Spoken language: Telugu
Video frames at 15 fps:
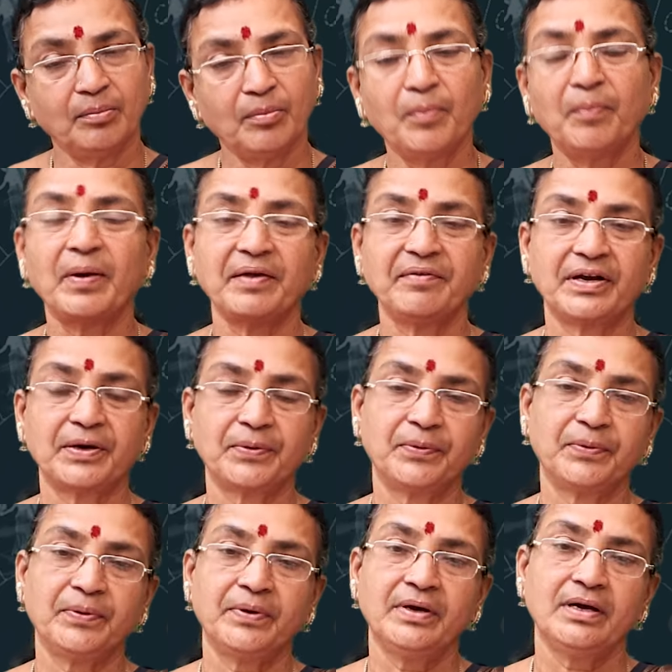ముప్పై వరకు
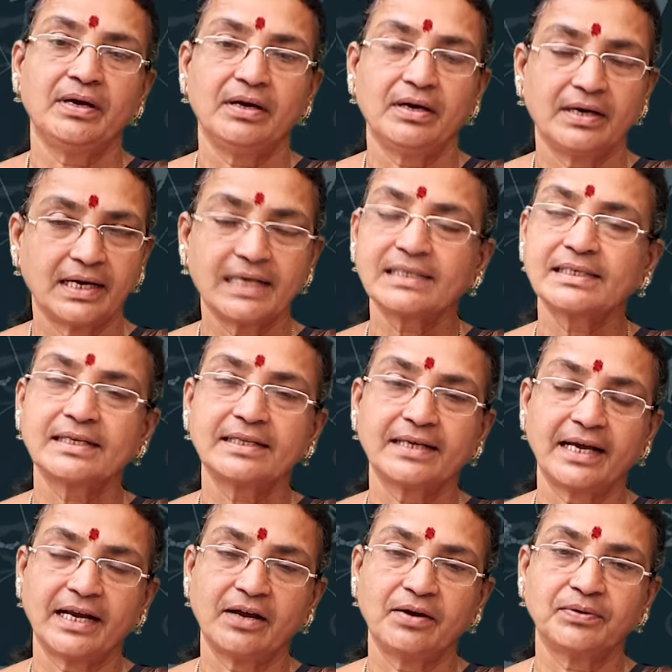గ్రహస్థితి
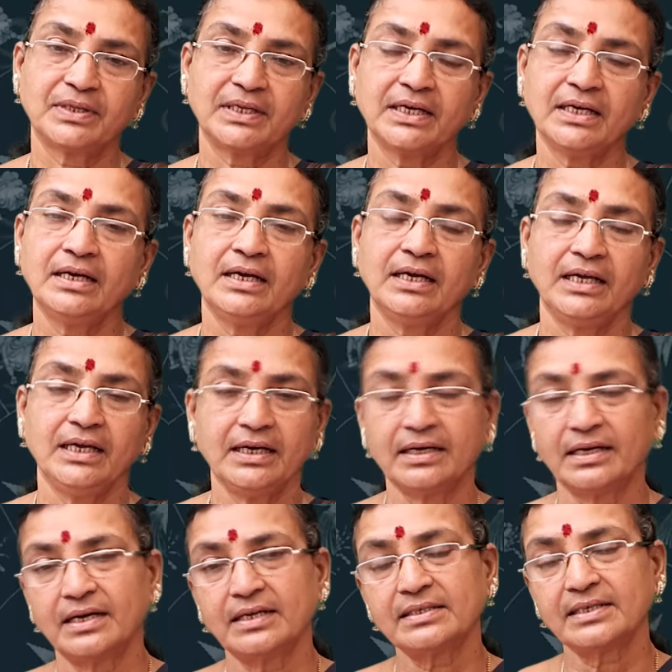ఎలా ఉంది ఈ
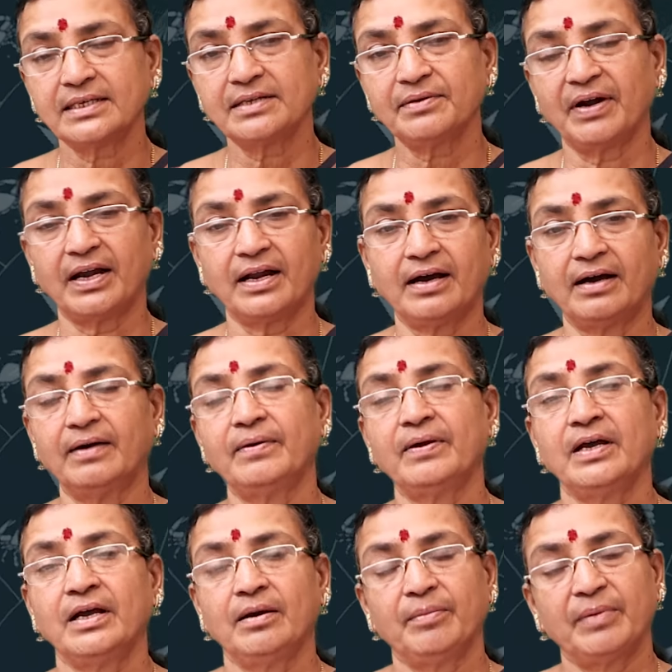గ్రహస్థితి వల్ల
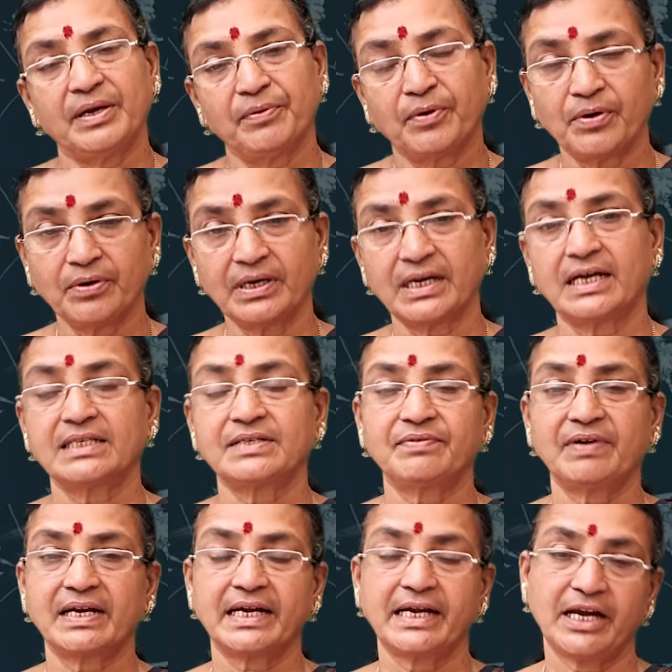మరి ఒక్కొక్క రాశి
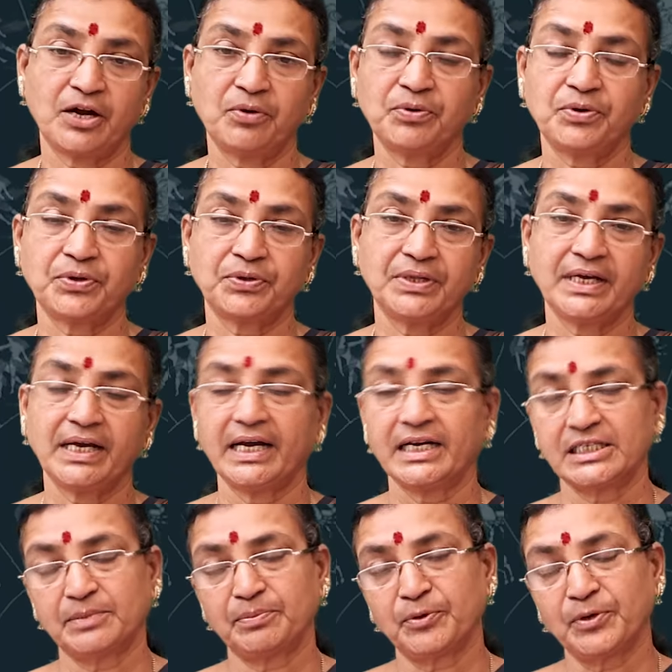వారికి ఎలా ఉంటుంది
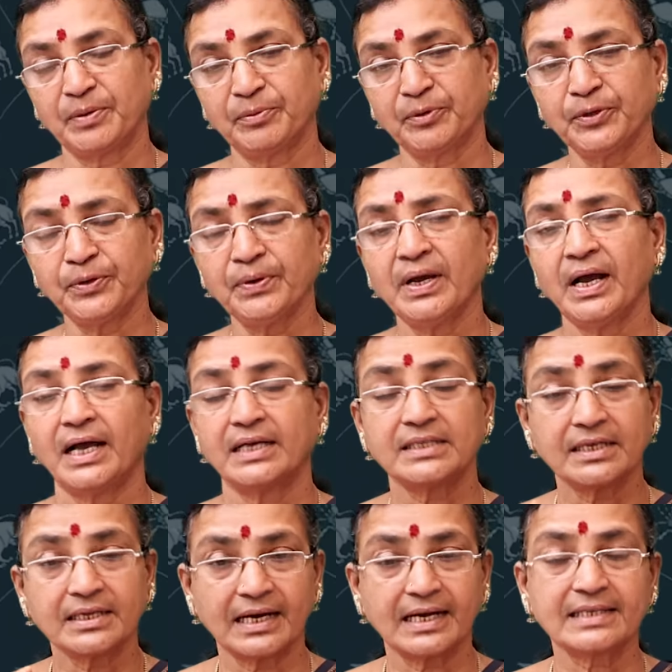అని చెప్పుకునే ముందు
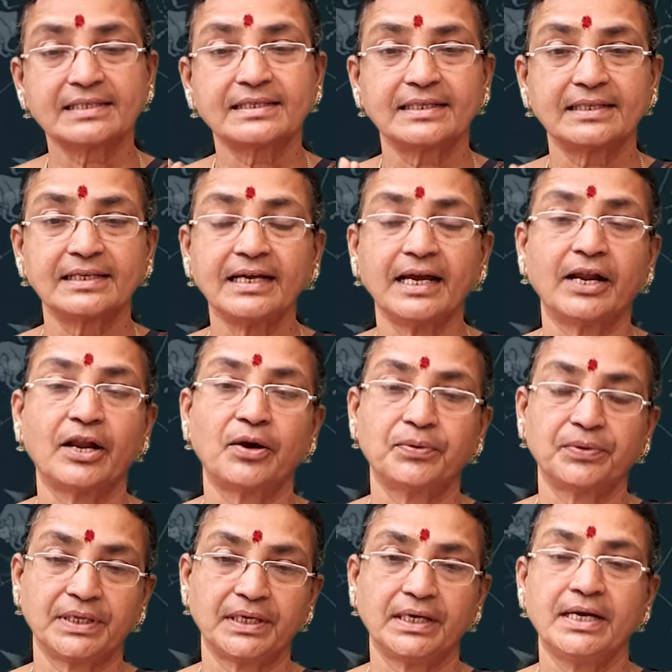అసలు గ్రహస్థితి ఎలా
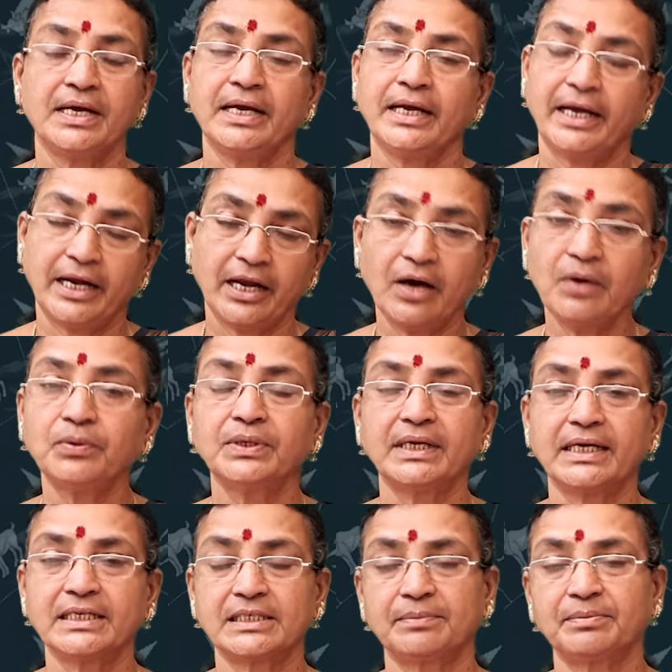ఉంది ఎలా
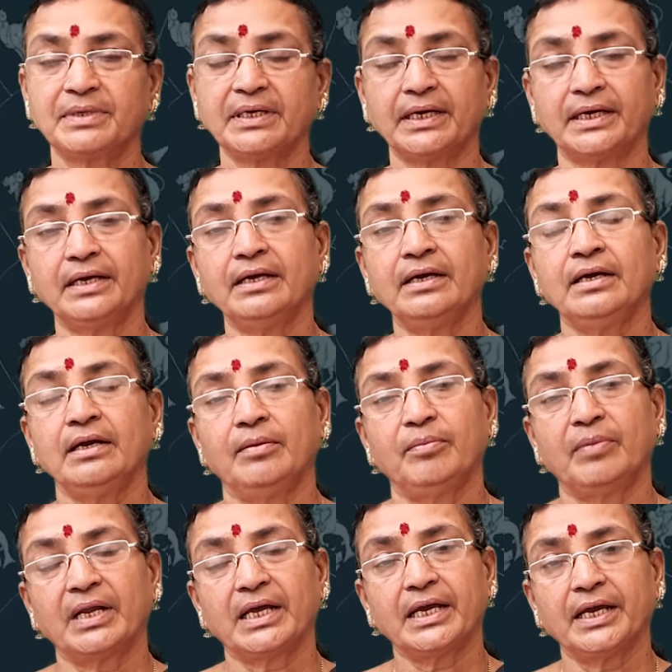ఉంది అని చెప్తే
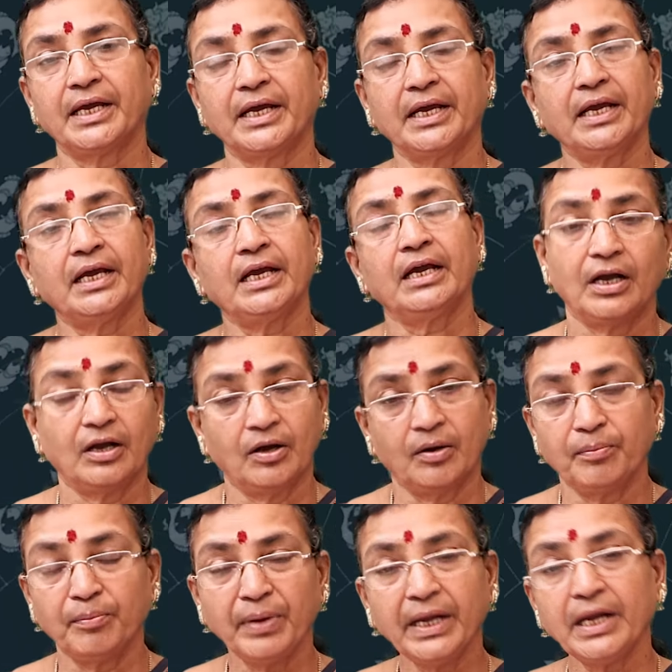మనకి
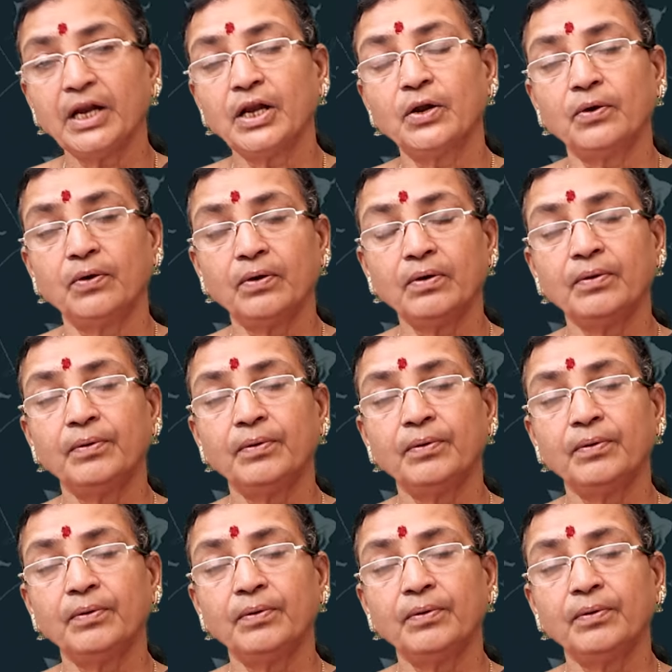మీనంలో